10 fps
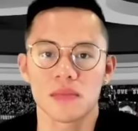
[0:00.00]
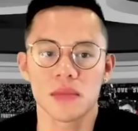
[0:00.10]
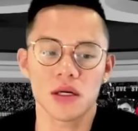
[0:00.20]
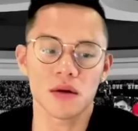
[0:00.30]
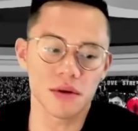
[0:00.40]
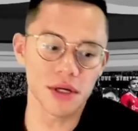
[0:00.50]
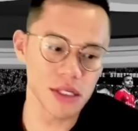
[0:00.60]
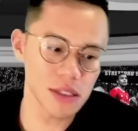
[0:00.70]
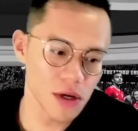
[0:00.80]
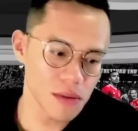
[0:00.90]
Cậu đầu hiểu
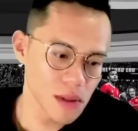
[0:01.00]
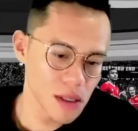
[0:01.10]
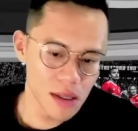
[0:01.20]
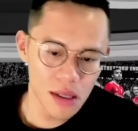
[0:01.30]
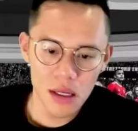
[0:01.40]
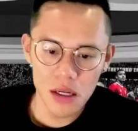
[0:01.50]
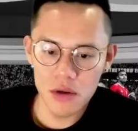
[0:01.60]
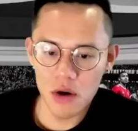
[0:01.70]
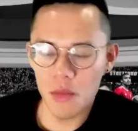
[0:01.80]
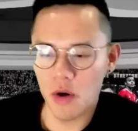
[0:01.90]
ý tôi.
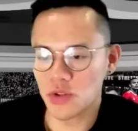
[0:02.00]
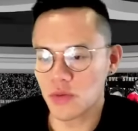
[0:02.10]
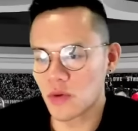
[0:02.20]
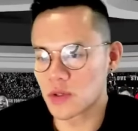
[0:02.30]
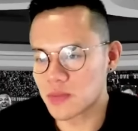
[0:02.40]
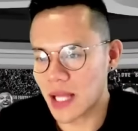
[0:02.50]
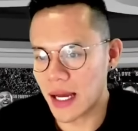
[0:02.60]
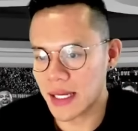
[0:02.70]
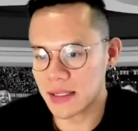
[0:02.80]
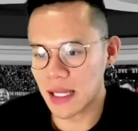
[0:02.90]
Nội bộ của chúng ta
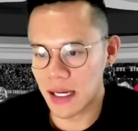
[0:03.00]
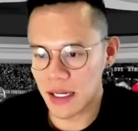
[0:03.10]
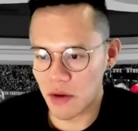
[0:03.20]
ấy, hiện tại ấy,